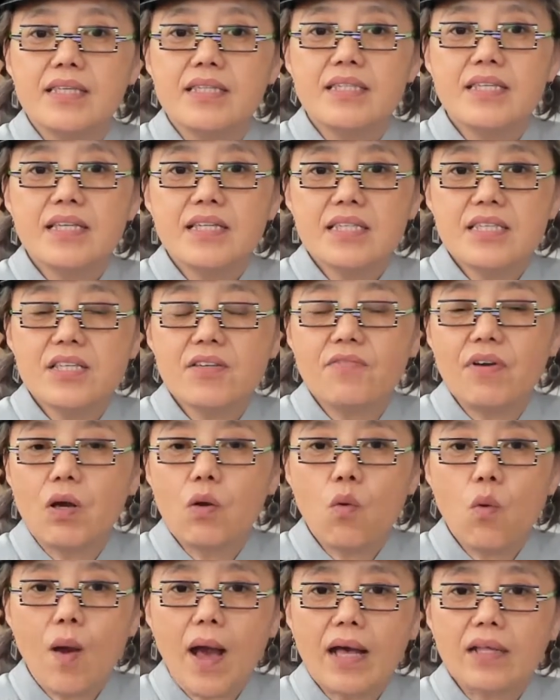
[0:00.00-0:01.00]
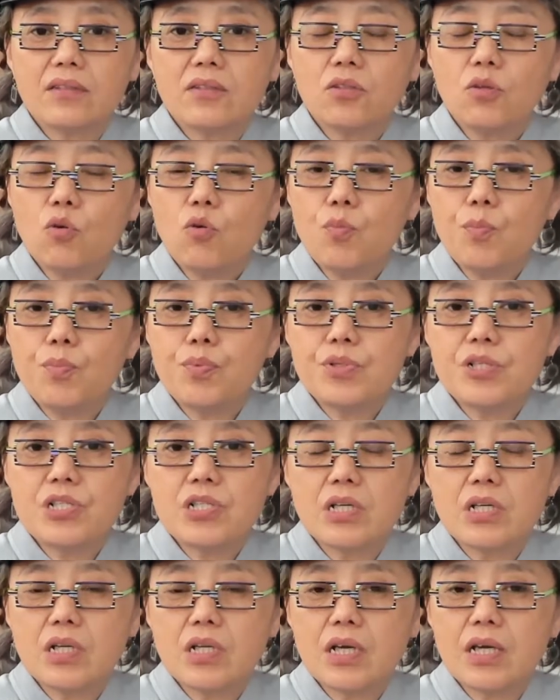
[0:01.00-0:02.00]
经济文化都不
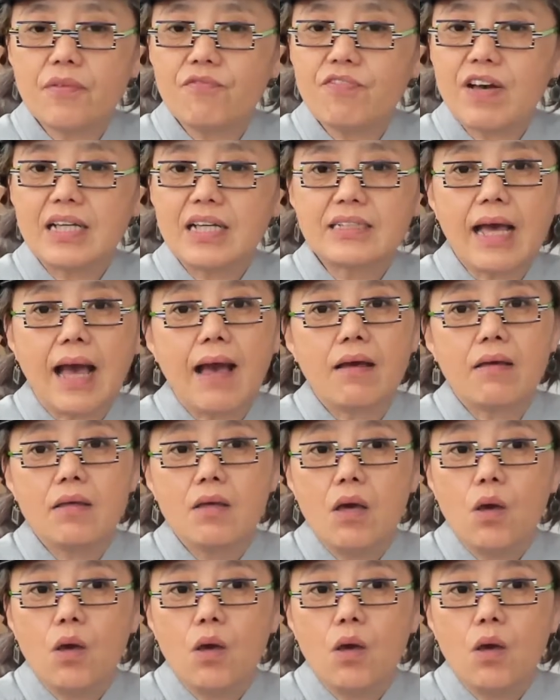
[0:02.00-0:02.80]
是很发达，